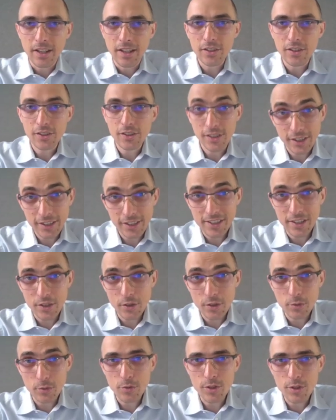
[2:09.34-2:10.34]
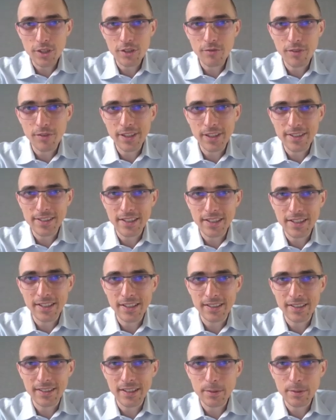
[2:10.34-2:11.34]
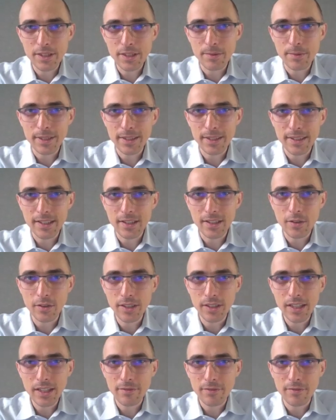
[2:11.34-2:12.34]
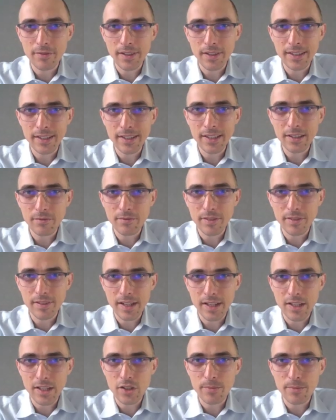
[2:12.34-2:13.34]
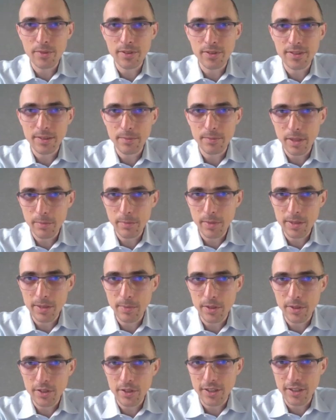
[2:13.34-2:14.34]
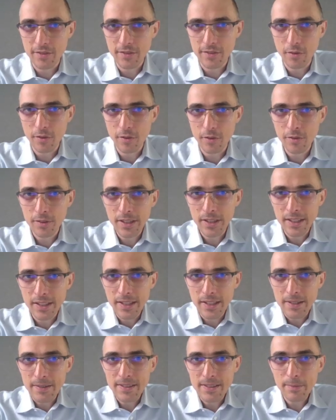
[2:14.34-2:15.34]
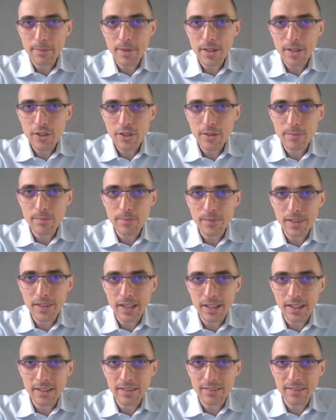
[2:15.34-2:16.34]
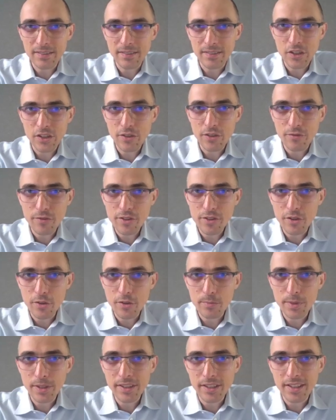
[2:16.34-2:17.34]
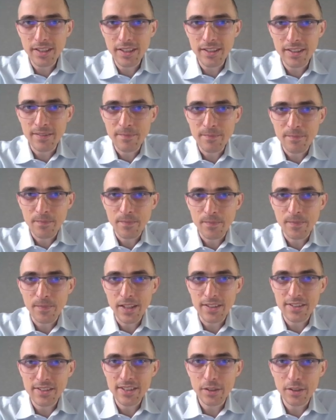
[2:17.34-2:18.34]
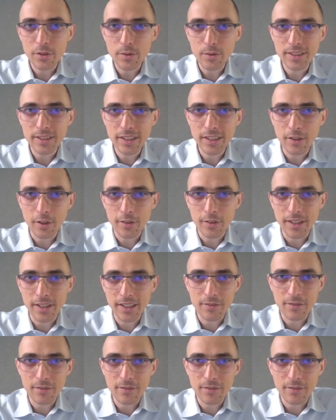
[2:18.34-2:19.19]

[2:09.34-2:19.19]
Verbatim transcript: Jeśli chcecie usłyszeć więcej na temat tego, jak w NN wdrażamy cyberbezpieczeństwo, Zapraszam na nasze wystąpienie na Security Connect